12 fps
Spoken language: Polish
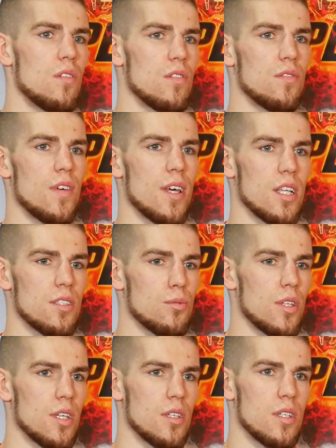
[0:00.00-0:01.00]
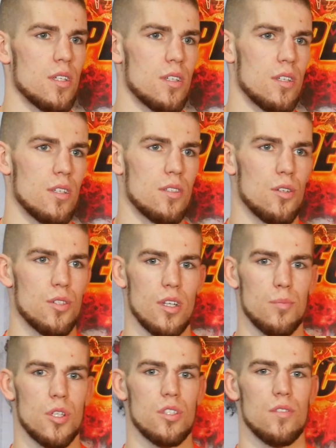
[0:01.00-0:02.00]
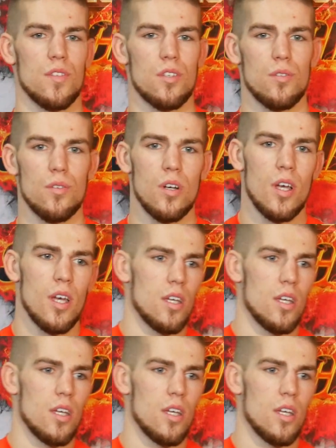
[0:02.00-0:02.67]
wywierać tutaj y, troszkę na przeciwniku.